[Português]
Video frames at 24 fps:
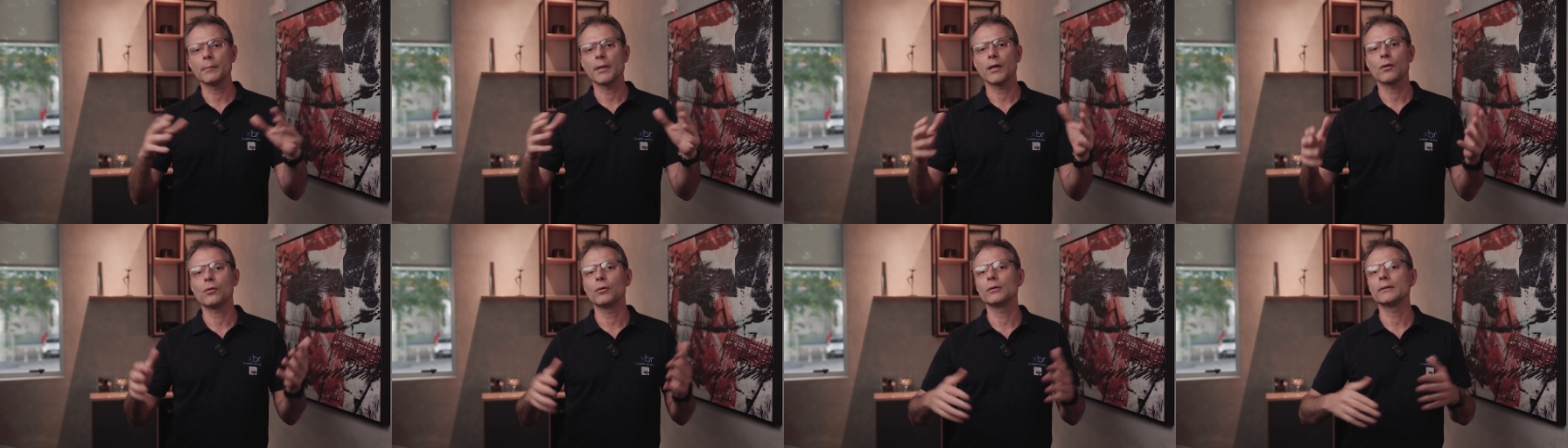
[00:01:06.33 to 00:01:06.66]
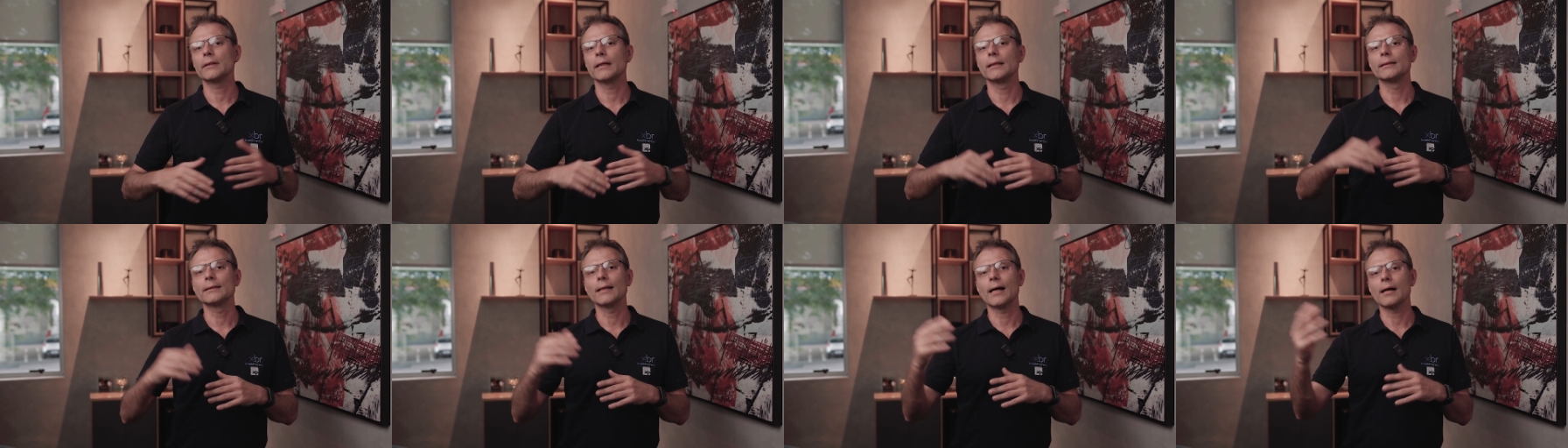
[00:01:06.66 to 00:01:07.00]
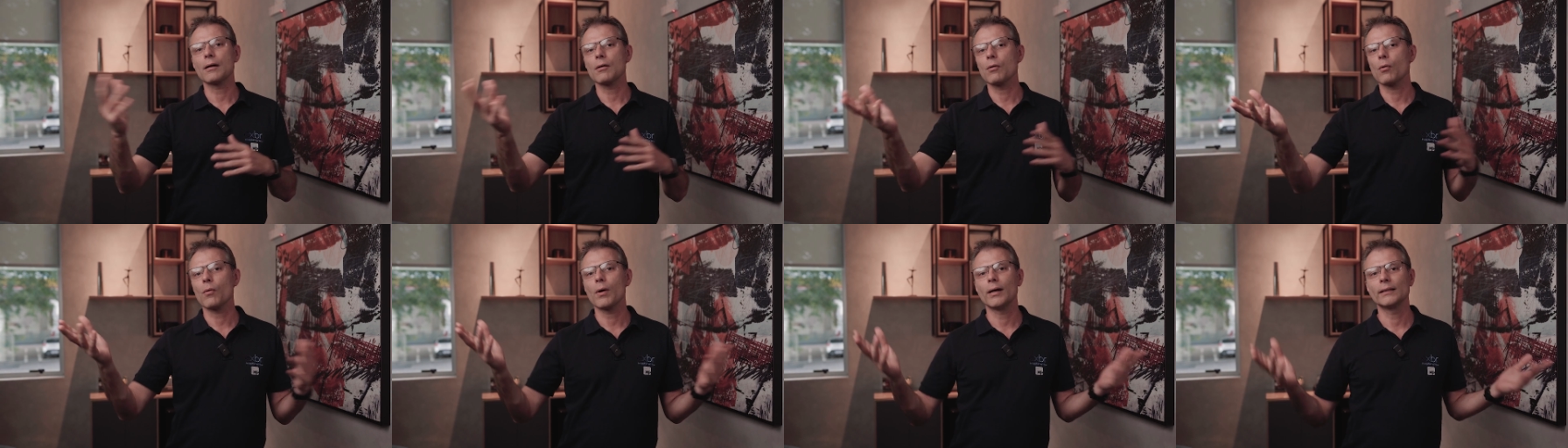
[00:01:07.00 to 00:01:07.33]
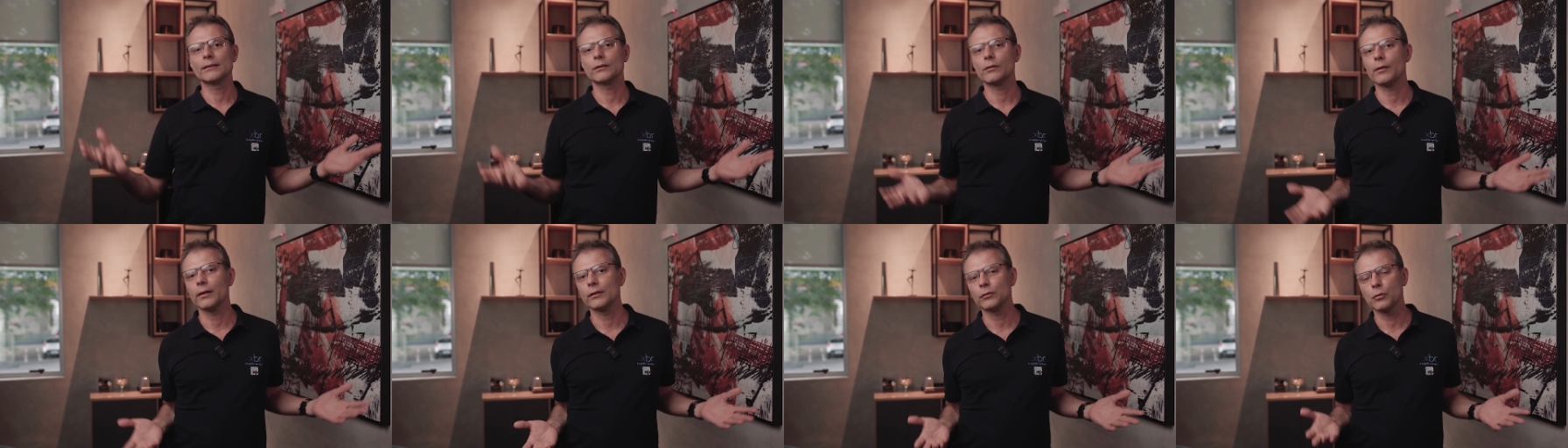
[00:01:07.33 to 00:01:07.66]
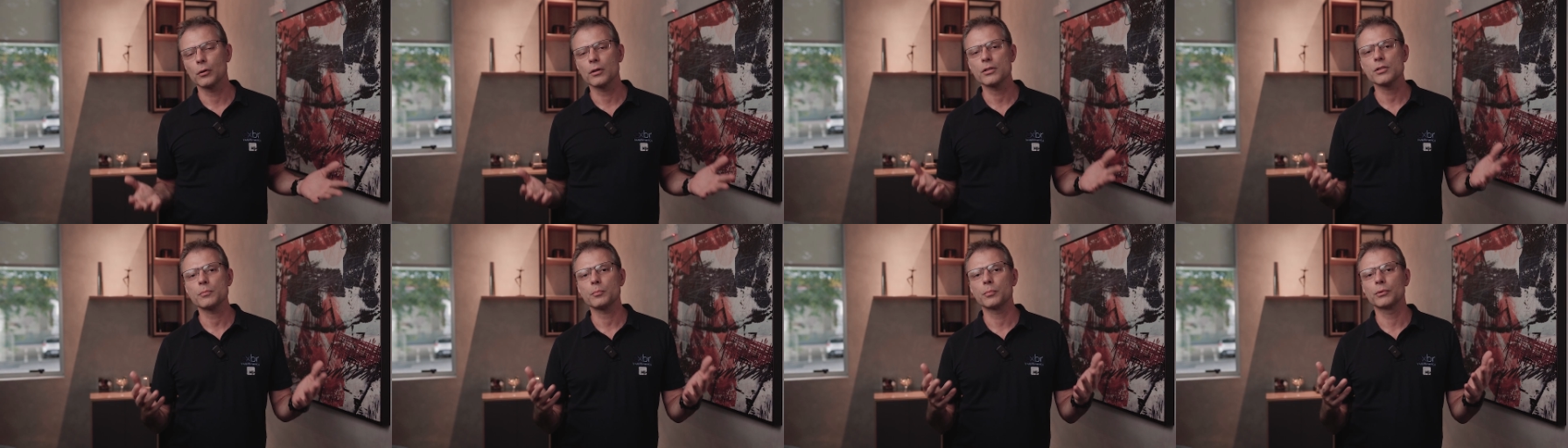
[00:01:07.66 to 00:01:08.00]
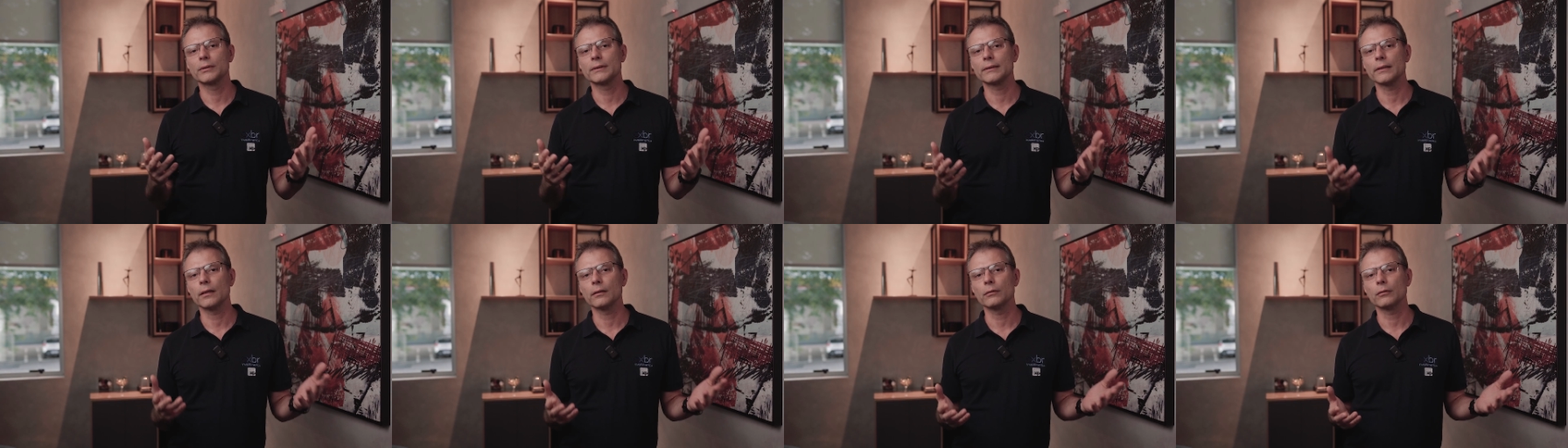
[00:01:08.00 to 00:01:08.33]
me contentar com quase
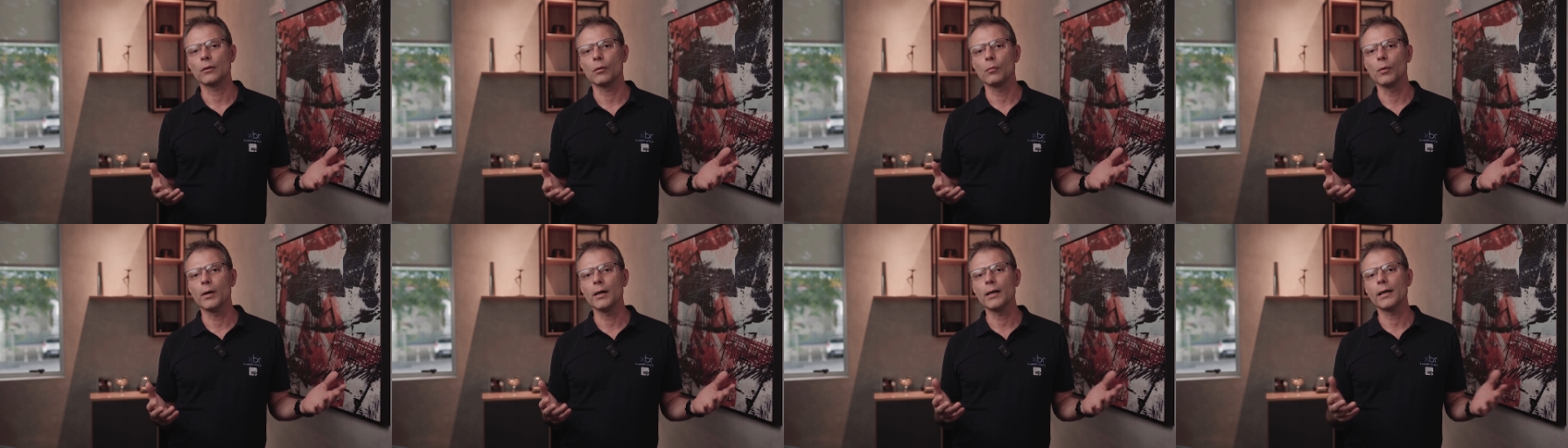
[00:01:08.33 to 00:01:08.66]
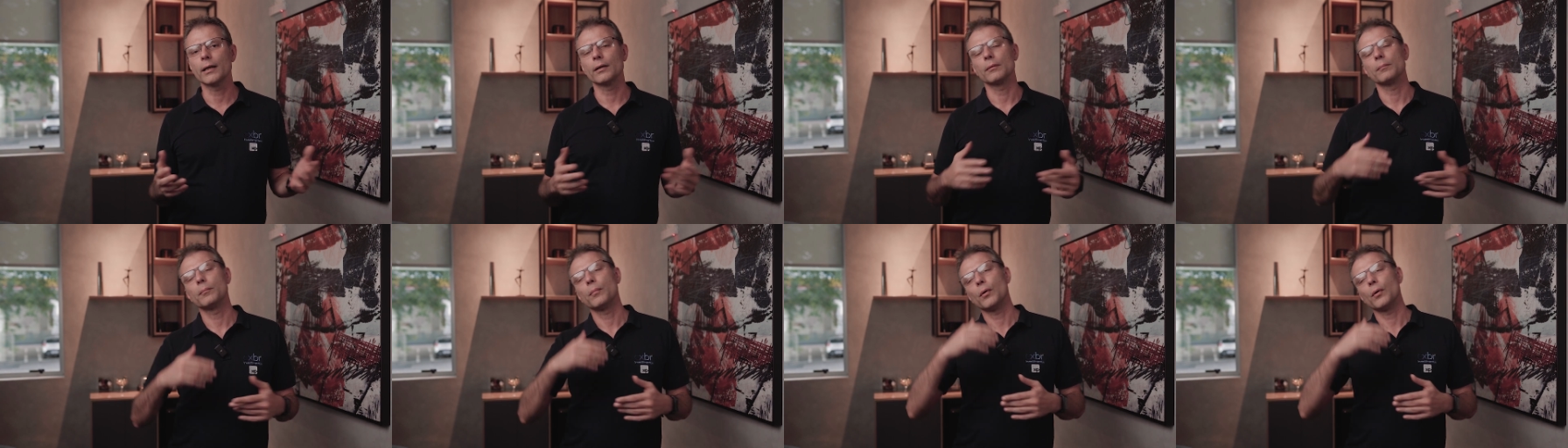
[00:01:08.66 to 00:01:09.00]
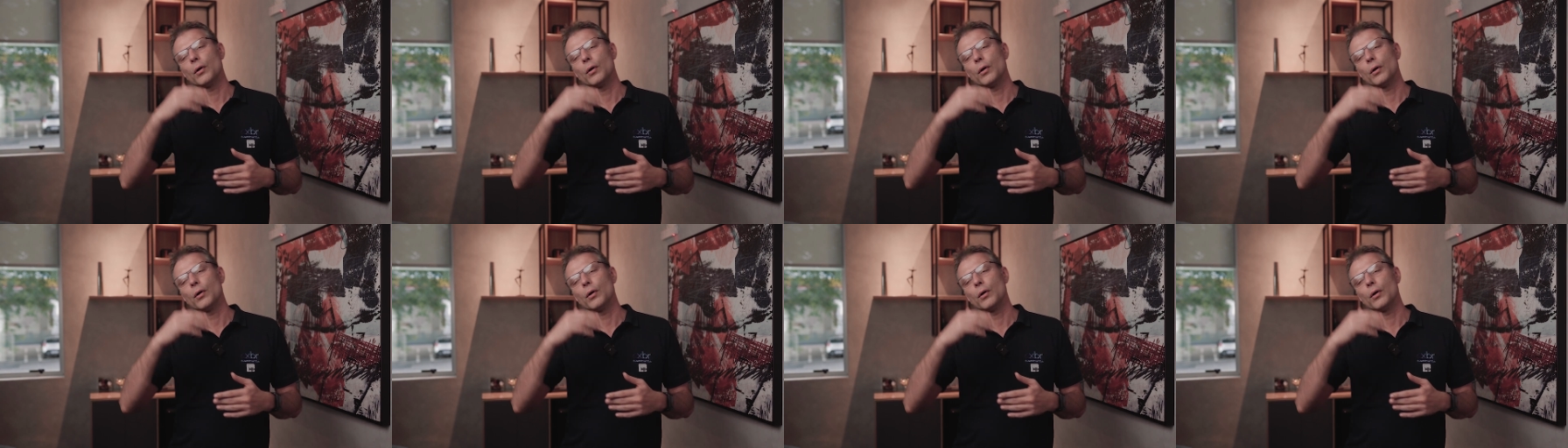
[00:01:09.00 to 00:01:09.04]
14% ao ano,